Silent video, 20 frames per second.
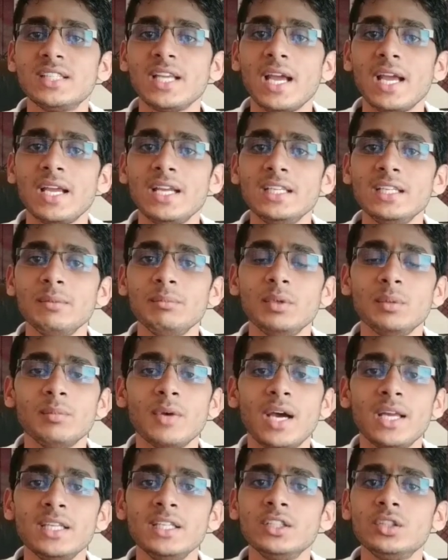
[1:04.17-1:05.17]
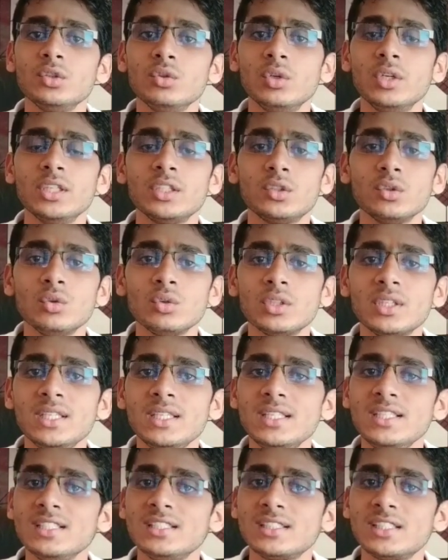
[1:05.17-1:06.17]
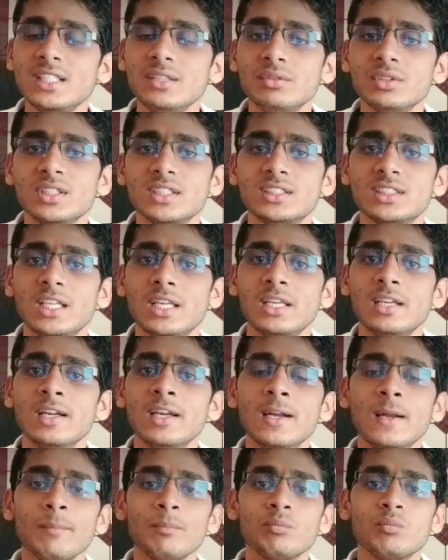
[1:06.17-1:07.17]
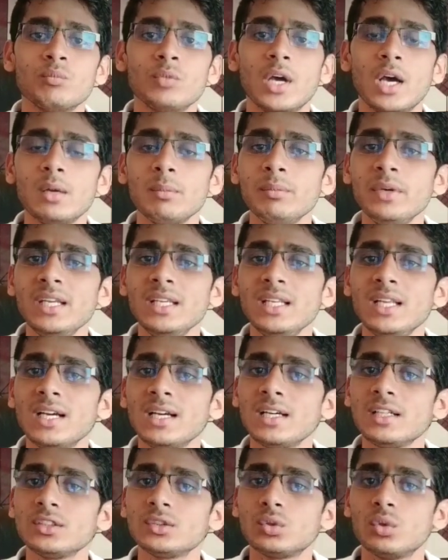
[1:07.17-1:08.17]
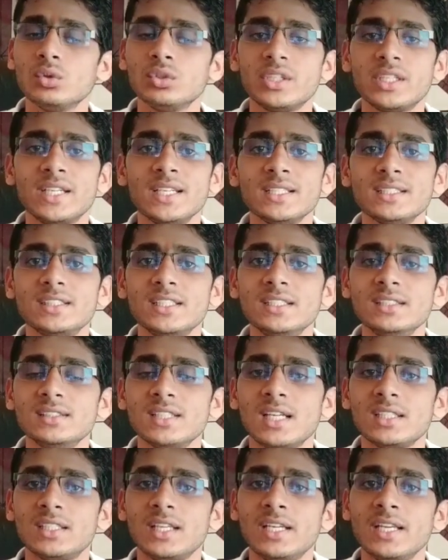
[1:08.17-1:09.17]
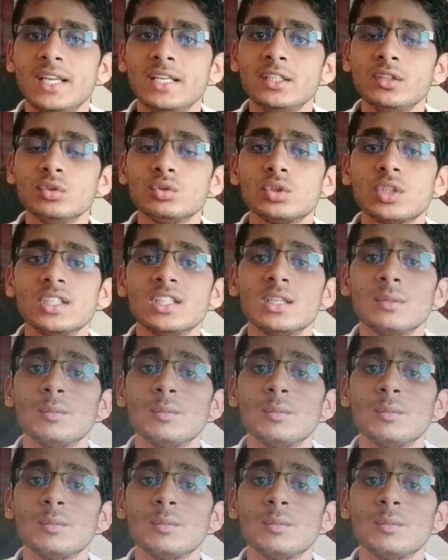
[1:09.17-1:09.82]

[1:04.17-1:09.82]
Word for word: क्या है ये बीमारी क्यों है क्योंकि इसकी वजह से हर महिला का सौंदर्य छीन जाता है यानी कि उसके अंदर